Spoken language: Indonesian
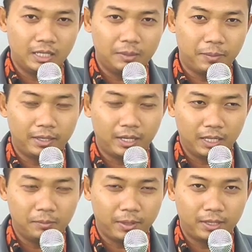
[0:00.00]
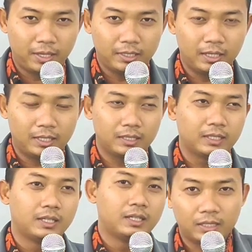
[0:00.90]
ibadah-ibadah yang
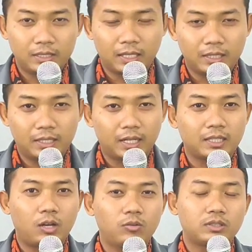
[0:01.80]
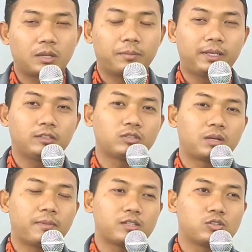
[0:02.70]
kita tidak tahu tapi itu
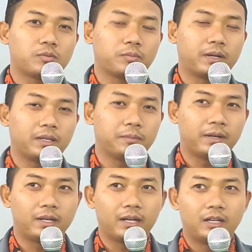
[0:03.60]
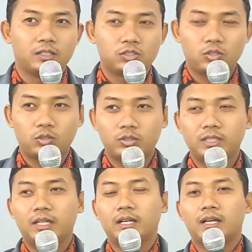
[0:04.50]
termasuk beribadah.
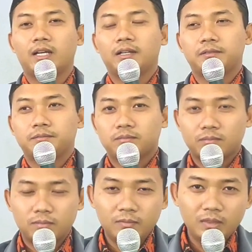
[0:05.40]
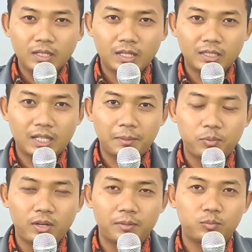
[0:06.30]
Contohnya ketika
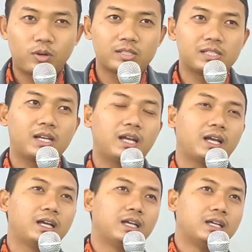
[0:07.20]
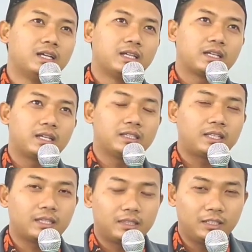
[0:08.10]
bulan puasa
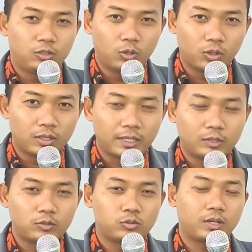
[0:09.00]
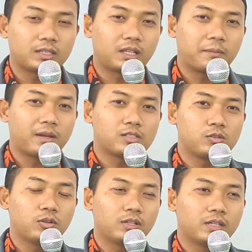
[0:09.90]
kita tidur itu juga
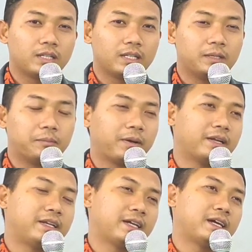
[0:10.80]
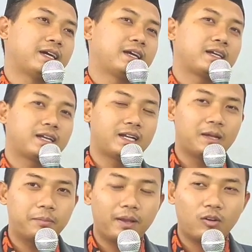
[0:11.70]
termasuk ibadah.
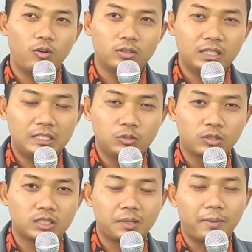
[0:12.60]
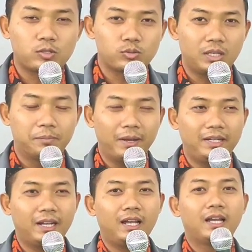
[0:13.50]
Kenapa kok tidur termasuk
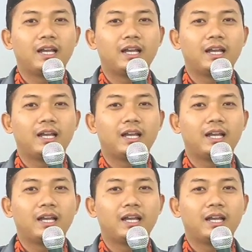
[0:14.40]
ibadah?